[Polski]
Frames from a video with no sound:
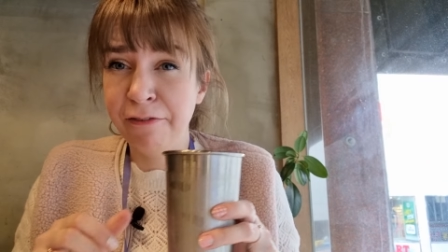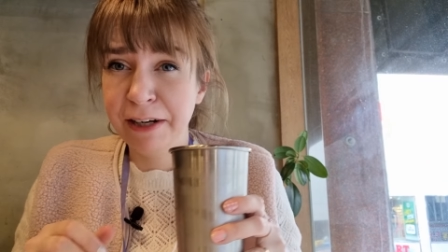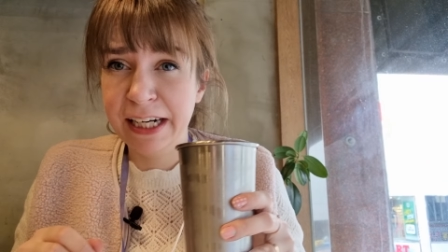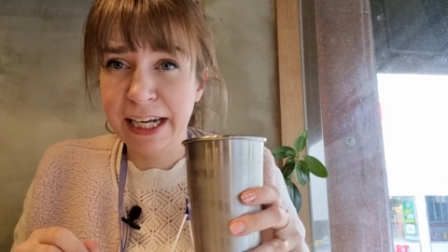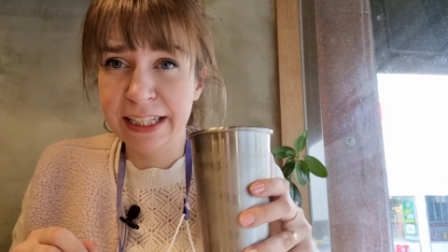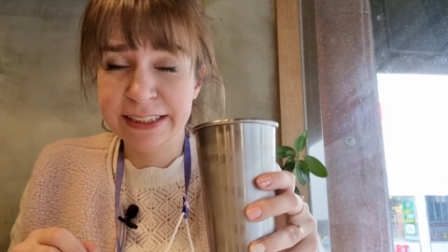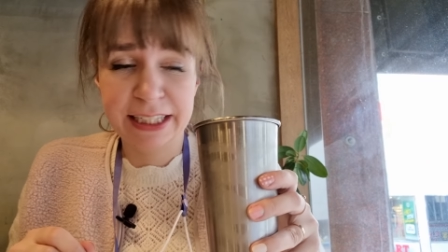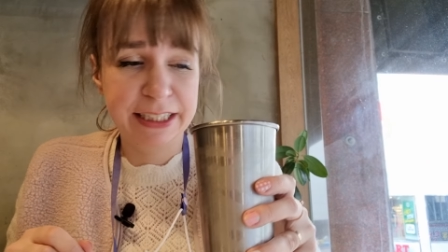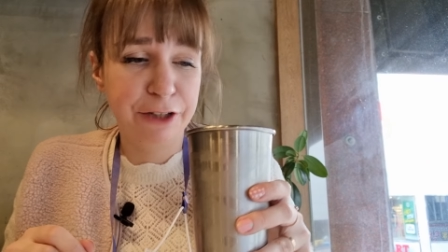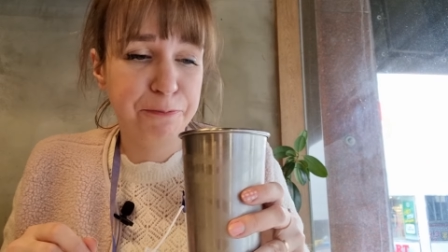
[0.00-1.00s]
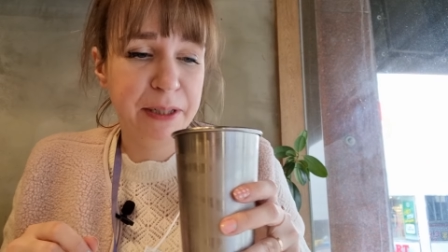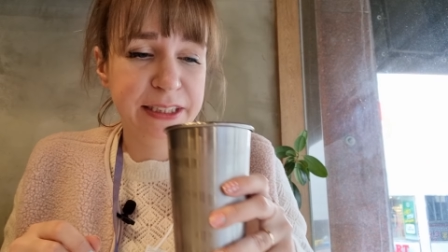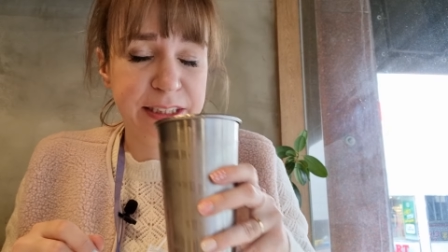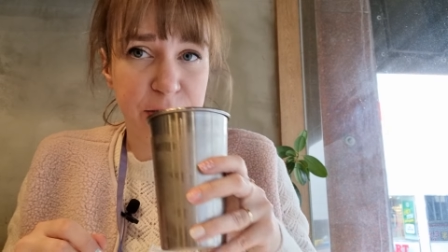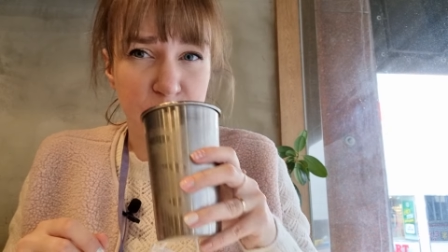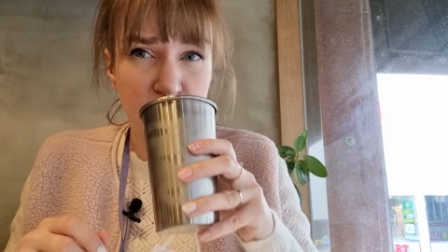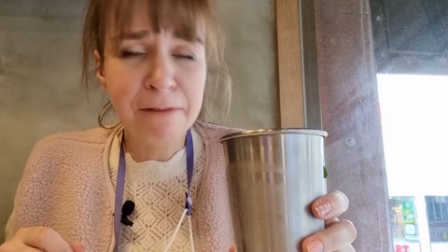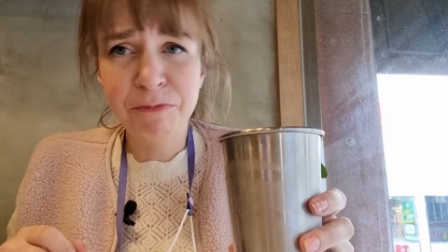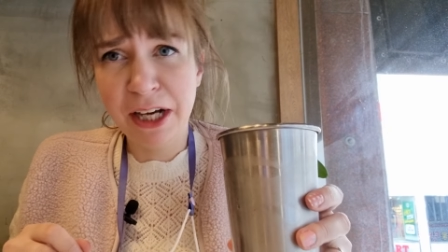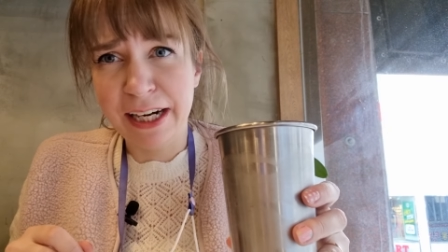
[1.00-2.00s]
Kawa elegancka i nie w plastiku.
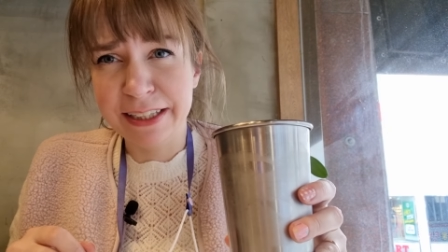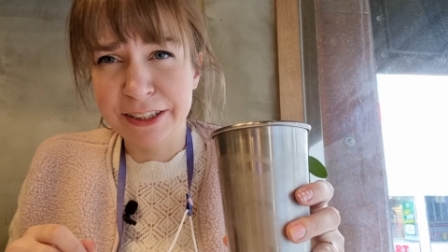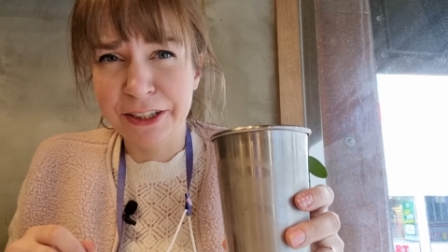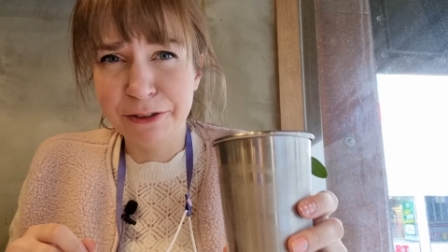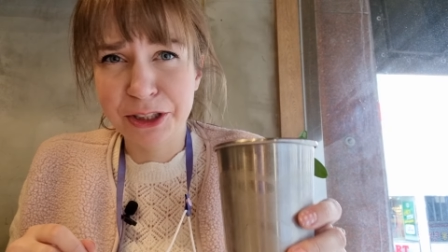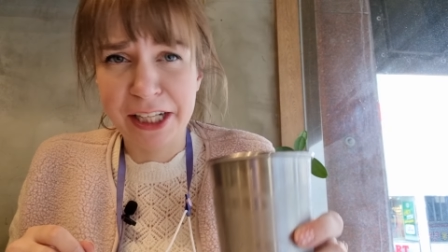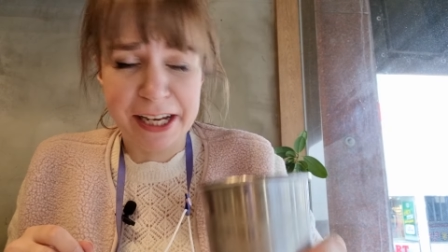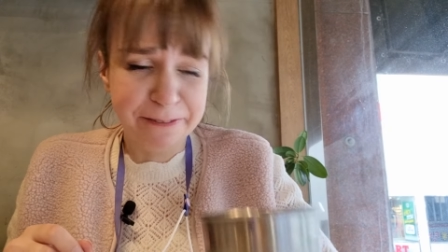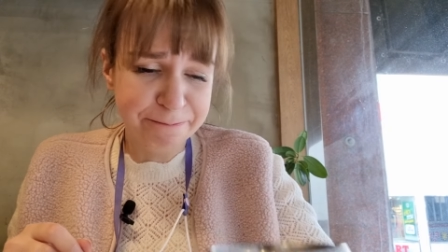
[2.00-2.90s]
No ale też nie w szkle.